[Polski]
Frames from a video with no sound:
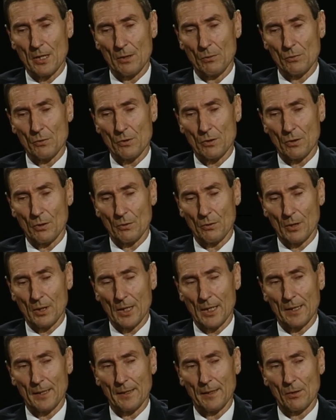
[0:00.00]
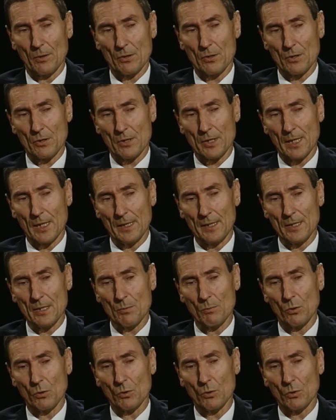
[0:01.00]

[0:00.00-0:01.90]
ustroju realnego socjalizmu,